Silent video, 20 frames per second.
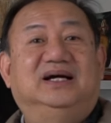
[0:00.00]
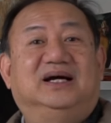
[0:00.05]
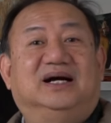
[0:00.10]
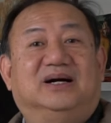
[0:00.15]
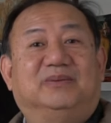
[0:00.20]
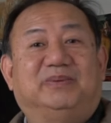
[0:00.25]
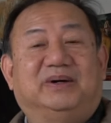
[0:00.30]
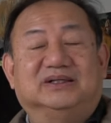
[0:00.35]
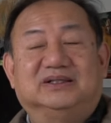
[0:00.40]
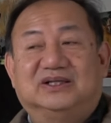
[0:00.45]
而
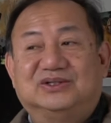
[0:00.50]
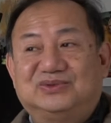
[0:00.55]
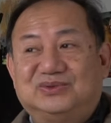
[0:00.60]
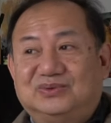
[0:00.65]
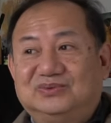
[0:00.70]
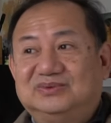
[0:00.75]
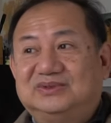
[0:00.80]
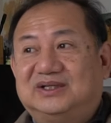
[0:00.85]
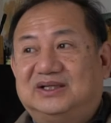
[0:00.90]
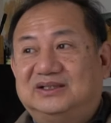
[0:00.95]
把他
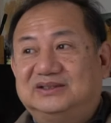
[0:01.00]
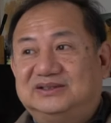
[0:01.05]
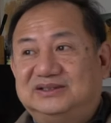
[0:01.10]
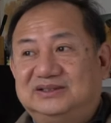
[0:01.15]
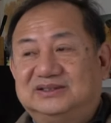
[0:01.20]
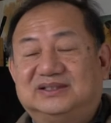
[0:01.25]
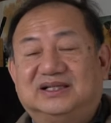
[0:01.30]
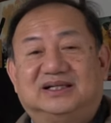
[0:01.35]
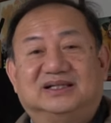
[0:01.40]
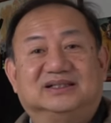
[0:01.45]
送到机
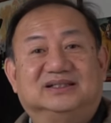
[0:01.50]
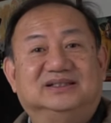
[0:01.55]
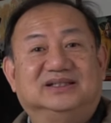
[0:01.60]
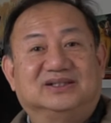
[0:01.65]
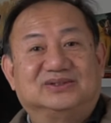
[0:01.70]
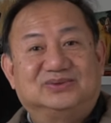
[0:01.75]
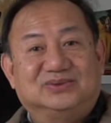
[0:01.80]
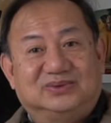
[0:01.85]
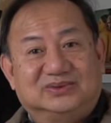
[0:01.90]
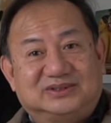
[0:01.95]
场，跟他
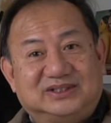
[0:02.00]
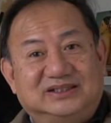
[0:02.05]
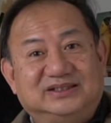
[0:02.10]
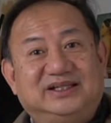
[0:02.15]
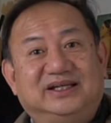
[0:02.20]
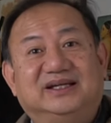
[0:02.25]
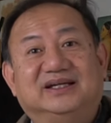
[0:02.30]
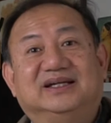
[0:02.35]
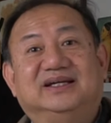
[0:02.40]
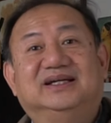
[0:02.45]
说再
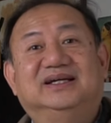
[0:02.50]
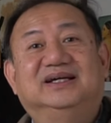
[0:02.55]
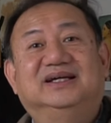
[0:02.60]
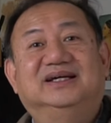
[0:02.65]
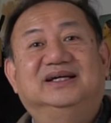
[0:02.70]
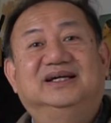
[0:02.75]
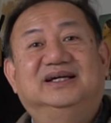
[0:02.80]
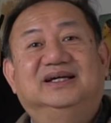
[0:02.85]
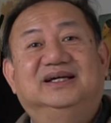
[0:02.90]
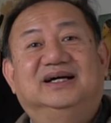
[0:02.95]
见，
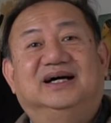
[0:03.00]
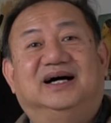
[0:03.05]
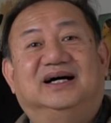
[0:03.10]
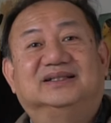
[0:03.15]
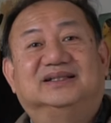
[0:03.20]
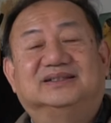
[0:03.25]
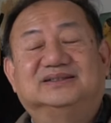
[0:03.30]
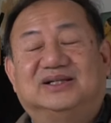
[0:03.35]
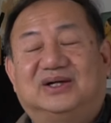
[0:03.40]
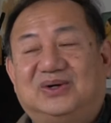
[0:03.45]
啊！
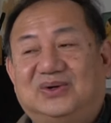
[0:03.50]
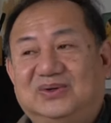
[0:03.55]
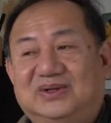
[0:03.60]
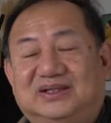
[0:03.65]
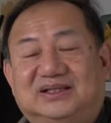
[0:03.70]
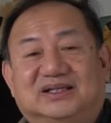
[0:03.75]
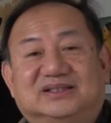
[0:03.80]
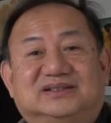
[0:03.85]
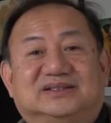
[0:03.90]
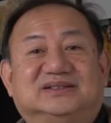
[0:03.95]
但是后来
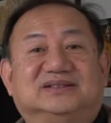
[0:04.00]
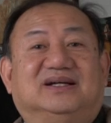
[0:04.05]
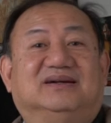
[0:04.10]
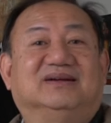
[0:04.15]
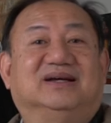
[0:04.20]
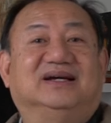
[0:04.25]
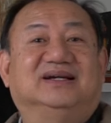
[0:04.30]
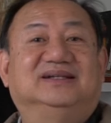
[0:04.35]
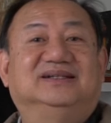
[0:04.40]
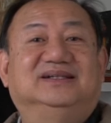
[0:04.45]
他知道
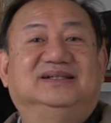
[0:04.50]
了，